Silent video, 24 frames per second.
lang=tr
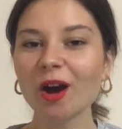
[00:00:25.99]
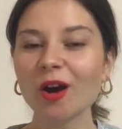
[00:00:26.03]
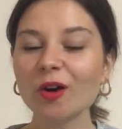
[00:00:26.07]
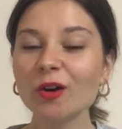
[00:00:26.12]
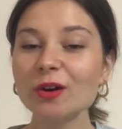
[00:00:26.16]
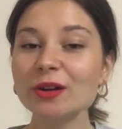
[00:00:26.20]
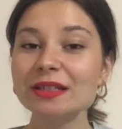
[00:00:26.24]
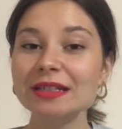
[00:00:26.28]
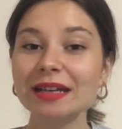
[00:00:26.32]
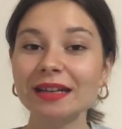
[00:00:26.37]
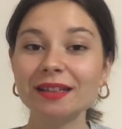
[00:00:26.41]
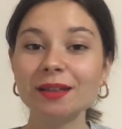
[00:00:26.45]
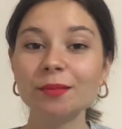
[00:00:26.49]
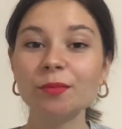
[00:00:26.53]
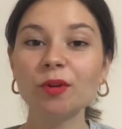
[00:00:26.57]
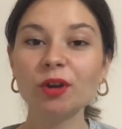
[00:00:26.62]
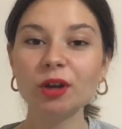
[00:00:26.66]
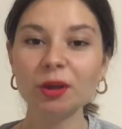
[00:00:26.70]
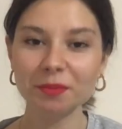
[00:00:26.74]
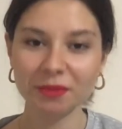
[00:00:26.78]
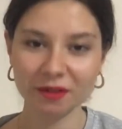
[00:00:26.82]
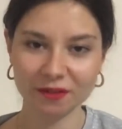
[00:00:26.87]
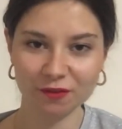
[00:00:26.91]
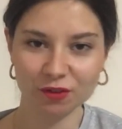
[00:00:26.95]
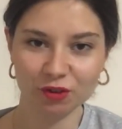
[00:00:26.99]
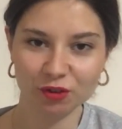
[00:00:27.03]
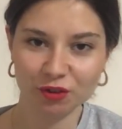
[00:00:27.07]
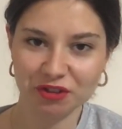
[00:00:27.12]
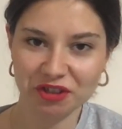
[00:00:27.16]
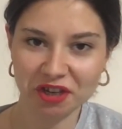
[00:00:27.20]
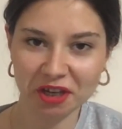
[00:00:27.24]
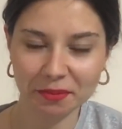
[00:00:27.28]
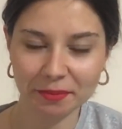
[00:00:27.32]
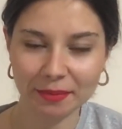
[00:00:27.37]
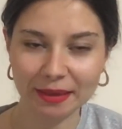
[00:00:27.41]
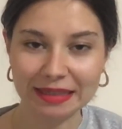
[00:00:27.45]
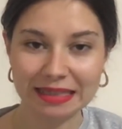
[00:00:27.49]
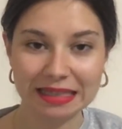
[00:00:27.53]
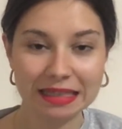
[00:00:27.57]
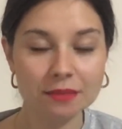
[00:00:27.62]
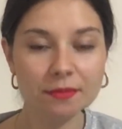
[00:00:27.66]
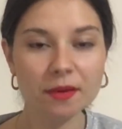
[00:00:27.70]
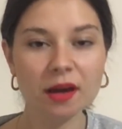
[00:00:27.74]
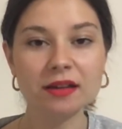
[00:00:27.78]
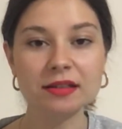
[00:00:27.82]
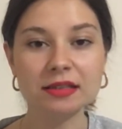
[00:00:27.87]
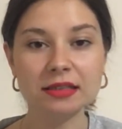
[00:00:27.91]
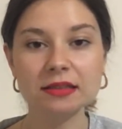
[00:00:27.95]
O yüzden de böyle bir video çekmek
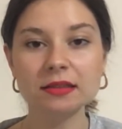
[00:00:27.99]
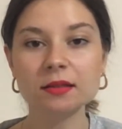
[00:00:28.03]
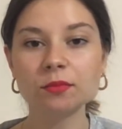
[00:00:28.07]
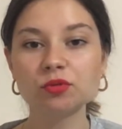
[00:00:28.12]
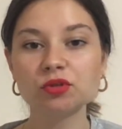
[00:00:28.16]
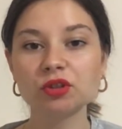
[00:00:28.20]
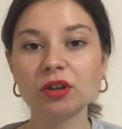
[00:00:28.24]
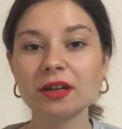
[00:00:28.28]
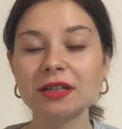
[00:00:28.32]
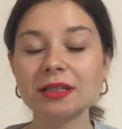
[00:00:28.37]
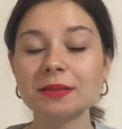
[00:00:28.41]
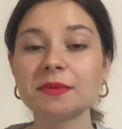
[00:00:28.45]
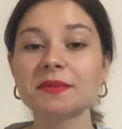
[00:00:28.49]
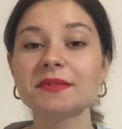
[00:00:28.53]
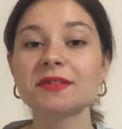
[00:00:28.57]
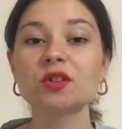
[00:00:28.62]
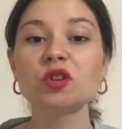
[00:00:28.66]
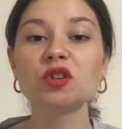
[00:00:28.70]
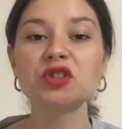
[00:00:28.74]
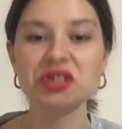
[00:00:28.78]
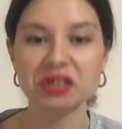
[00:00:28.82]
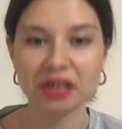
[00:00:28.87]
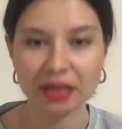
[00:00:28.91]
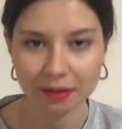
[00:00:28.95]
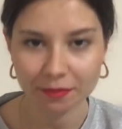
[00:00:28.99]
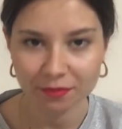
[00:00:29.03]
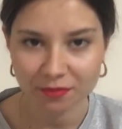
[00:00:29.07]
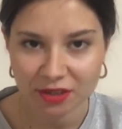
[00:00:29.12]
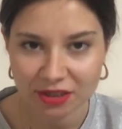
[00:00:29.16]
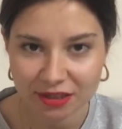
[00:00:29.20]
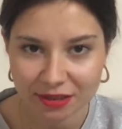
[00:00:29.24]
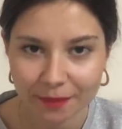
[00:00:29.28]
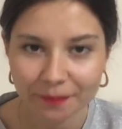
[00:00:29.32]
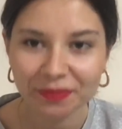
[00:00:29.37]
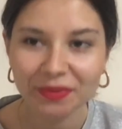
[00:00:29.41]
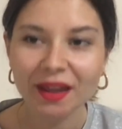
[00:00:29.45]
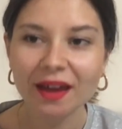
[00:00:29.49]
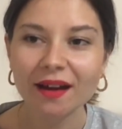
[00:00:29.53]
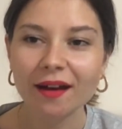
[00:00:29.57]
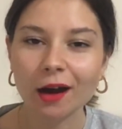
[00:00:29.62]
istedim. Aslında bu tarz bir video çekmiştim